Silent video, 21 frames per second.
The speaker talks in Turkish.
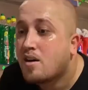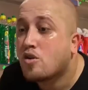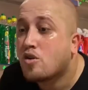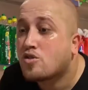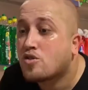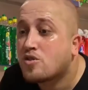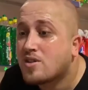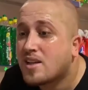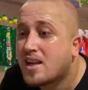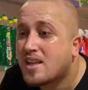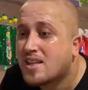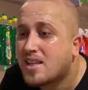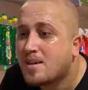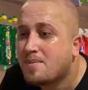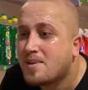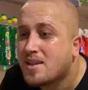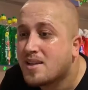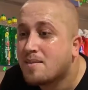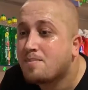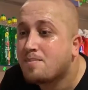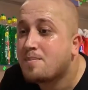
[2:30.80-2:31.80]
36
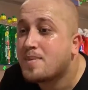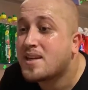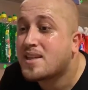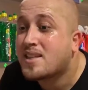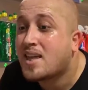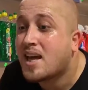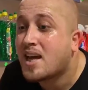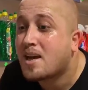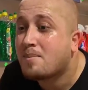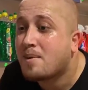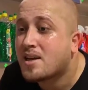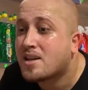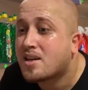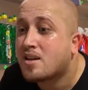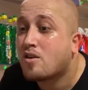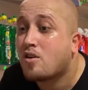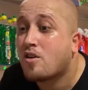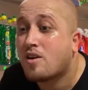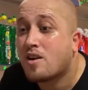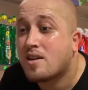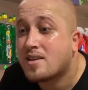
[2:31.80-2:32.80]
bin. 1
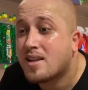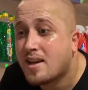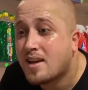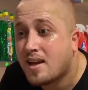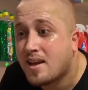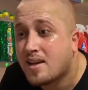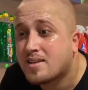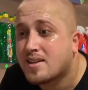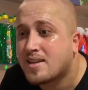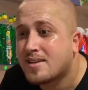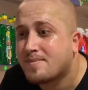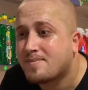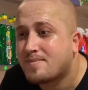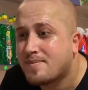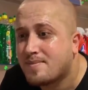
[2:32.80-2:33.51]
terabaytlık olandan alacağım.